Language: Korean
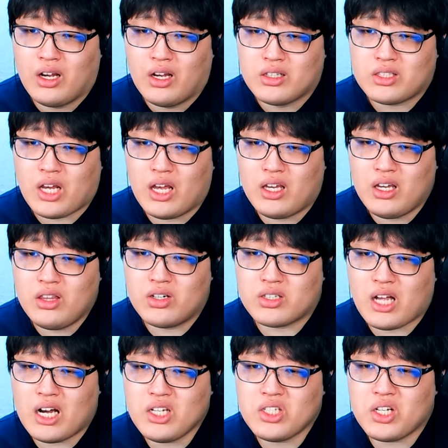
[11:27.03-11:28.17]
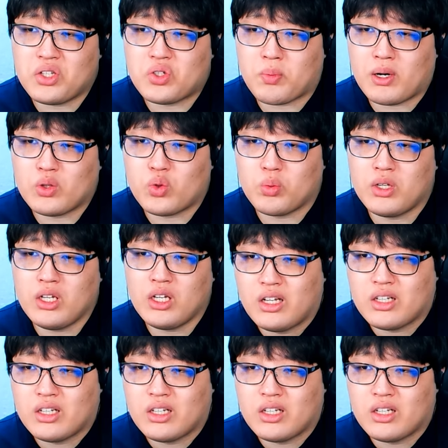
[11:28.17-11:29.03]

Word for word: 제 기능을 상실했죠 발톱이